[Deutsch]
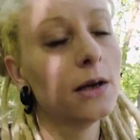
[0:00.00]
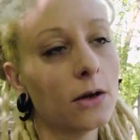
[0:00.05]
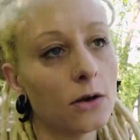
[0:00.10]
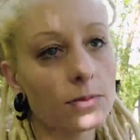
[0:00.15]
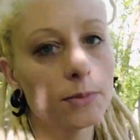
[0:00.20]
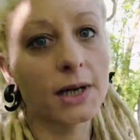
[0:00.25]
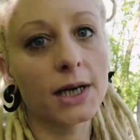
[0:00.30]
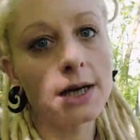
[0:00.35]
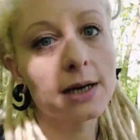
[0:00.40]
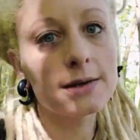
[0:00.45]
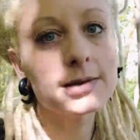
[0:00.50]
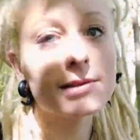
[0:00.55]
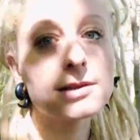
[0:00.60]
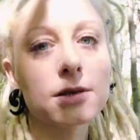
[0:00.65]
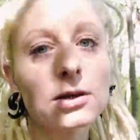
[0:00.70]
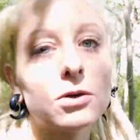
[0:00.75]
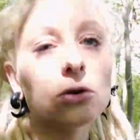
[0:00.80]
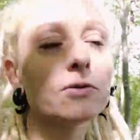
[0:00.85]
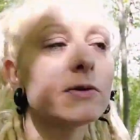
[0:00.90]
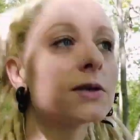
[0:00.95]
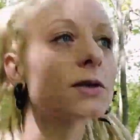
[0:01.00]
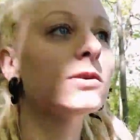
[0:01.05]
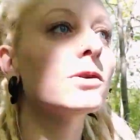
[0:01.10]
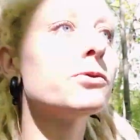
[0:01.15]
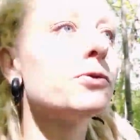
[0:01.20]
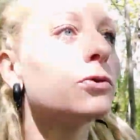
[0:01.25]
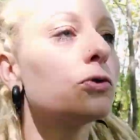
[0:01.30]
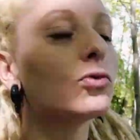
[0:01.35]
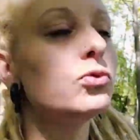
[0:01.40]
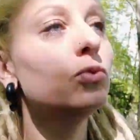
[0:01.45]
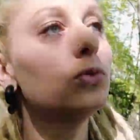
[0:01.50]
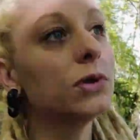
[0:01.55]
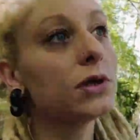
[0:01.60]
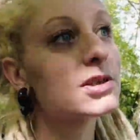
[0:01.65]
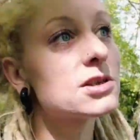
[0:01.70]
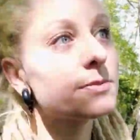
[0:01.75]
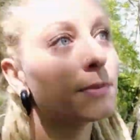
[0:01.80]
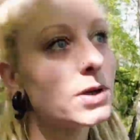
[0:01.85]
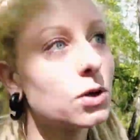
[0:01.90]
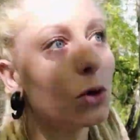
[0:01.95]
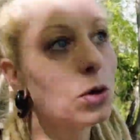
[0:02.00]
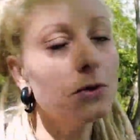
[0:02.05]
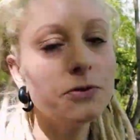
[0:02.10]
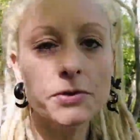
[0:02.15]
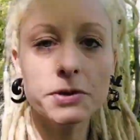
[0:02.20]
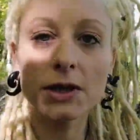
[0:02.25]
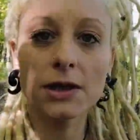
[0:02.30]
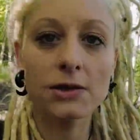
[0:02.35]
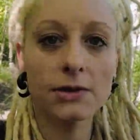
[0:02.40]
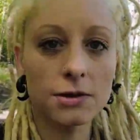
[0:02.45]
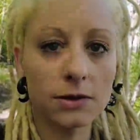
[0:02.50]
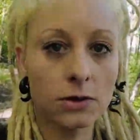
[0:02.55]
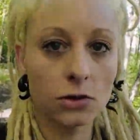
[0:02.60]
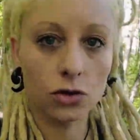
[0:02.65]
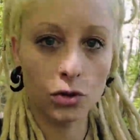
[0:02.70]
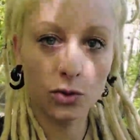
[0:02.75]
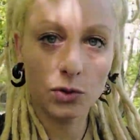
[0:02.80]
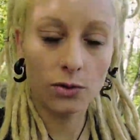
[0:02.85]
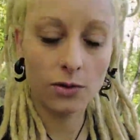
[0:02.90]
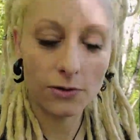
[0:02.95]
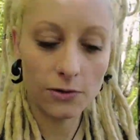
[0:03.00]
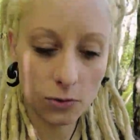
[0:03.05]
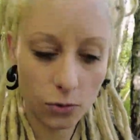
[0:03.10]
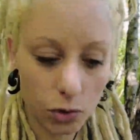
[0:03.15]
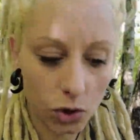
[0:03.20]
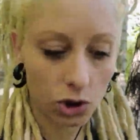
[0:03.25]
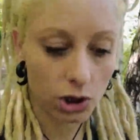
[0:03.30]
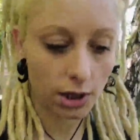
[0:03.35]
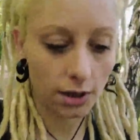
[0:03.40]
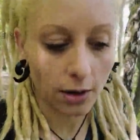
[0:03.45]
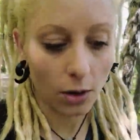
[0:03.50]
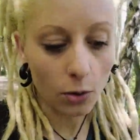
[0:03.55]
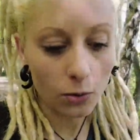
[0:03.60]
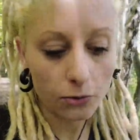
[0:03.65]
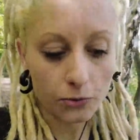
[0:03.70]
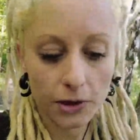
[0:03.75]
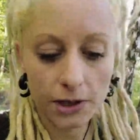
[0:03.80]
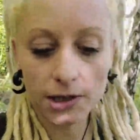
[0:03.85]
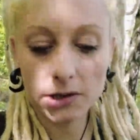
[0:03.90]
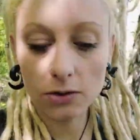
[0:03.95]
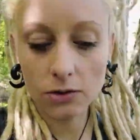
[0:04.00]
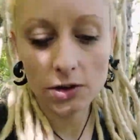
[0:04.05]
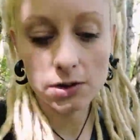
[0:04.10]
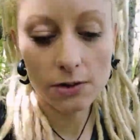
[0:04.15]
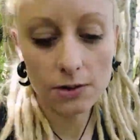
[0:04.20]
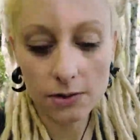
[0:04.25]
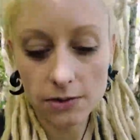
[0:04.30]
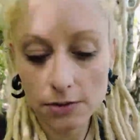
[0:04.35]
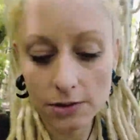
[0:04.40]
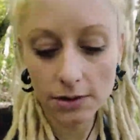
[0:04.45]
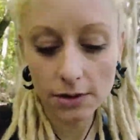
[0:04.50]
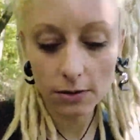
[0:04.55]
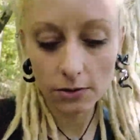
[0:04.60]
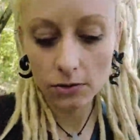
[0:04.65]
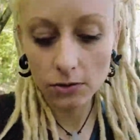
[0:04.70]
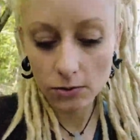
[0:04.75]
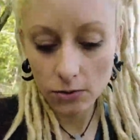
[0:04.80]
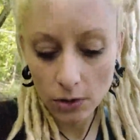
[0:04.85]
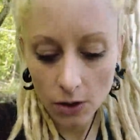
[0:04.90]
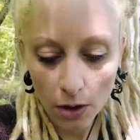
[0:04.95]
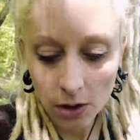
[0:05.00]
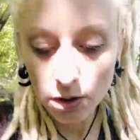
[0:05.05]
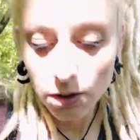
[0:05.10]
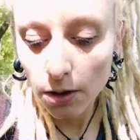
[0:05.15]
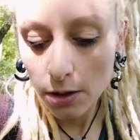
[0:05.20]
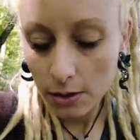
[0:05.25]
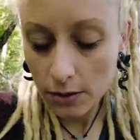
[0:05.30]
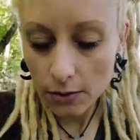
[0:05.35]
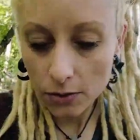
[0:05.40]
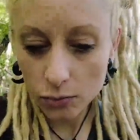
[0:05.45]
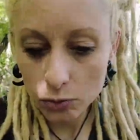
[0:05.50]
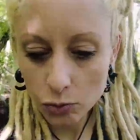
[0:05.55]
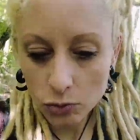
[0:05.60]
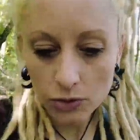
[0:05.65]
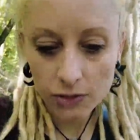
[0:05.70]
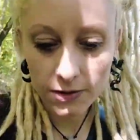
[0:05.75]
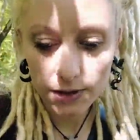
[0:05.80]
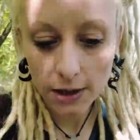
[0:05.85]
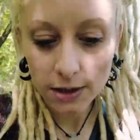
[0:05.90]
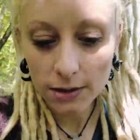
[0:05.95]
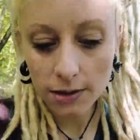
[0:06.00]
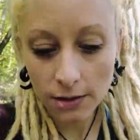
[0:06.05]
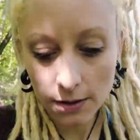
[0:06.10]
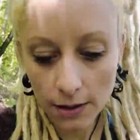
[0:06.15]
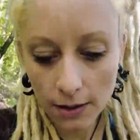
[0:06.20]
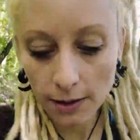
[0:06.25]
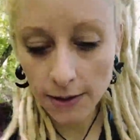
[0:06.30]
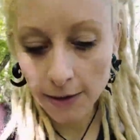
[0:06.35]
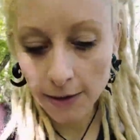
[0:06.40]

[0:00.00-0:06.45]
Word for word: Und man kann sicher auch was dafür tun, dass man häufiger sich in schönen Zuständen aufhält und das ist sicher eine, eine gute Sache.